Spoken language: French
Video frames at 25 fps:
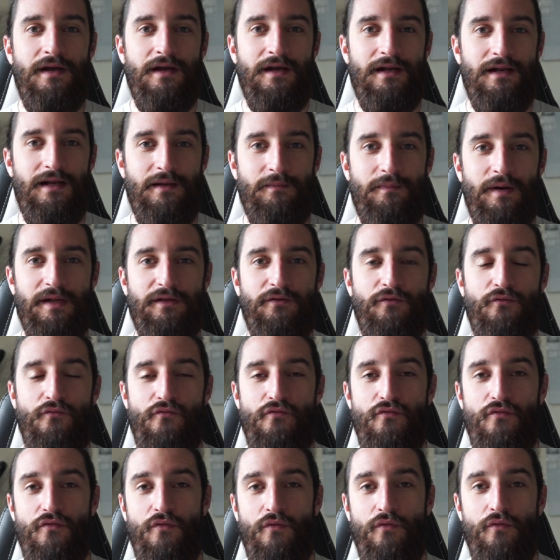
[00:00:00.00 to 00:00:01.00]
Les
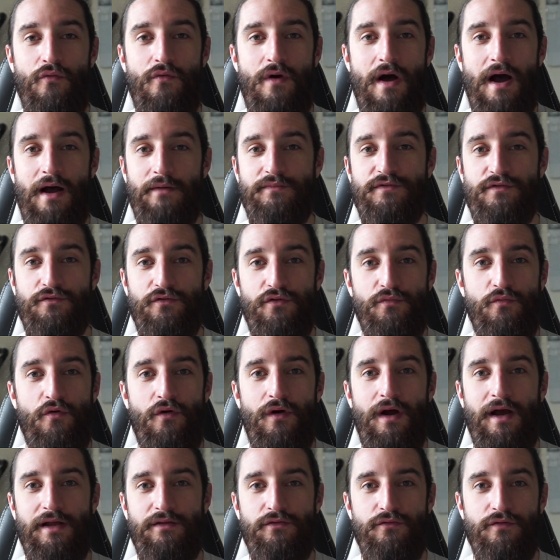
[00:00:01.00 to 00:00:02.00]
patrons ont absolument
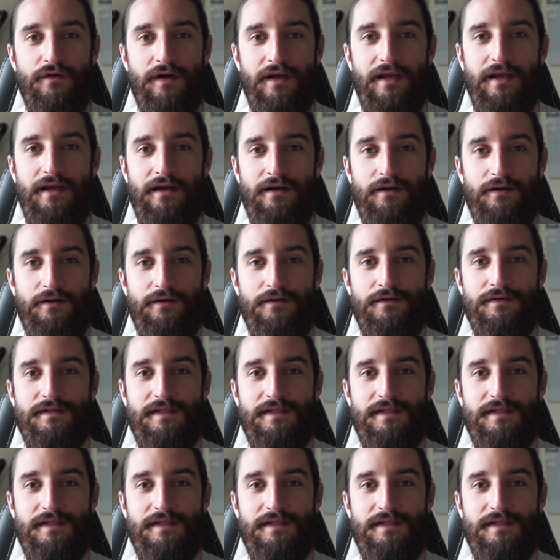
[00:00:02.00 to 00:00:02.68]
adoré euh,